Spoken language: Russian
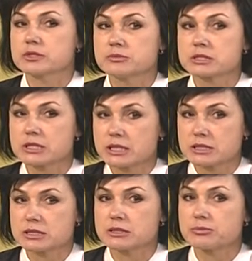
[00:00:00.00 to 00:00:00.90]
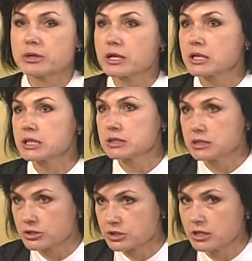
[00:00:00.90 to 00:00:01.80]
Демонстрация, это пиарная
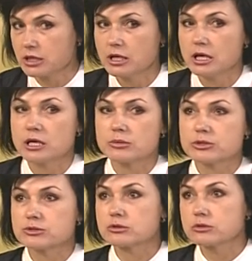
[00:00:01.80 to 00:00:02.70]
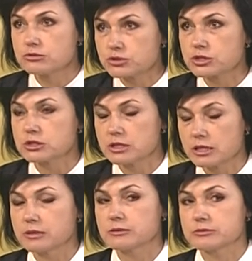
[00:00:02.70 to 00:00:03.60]
стрижка. Угу. Придет лучший,
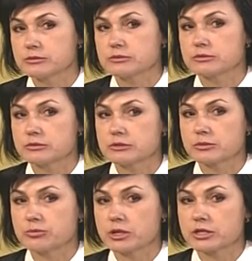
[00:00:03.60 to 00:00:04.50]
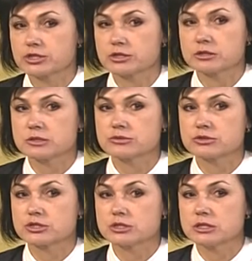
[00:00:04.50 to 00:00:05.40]
да, топиарщик на
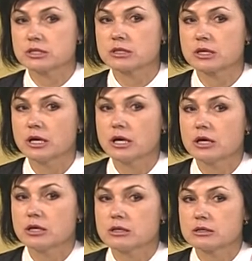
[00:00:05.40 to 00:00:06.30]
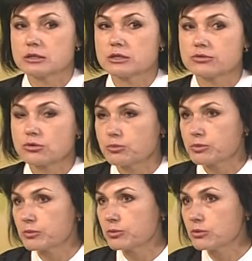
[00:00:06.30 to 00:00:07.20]
сегодняшний день Э,
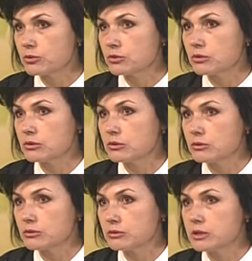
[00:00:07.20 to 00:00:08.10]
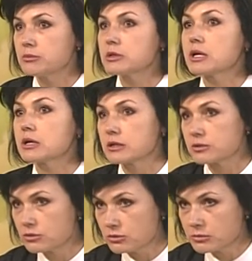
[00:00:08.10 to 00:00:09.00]
Европы по именно
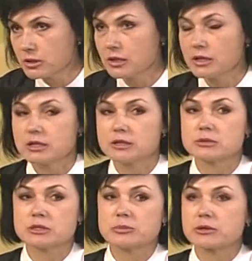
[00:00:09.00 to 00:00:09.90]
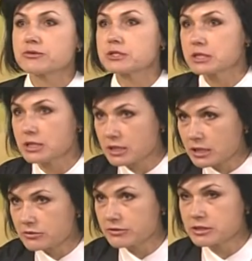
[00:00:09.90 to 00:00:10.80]
агроном, именно
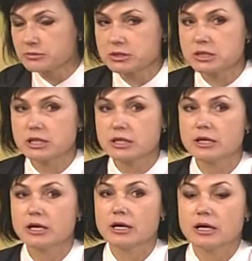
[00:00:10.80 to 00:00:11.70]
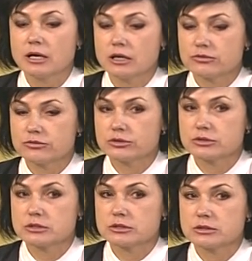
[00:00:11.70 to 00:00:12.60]
профессионал в этом деле.
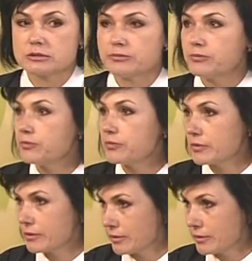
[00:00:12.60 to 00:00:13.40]
Вот, э, это и будет основной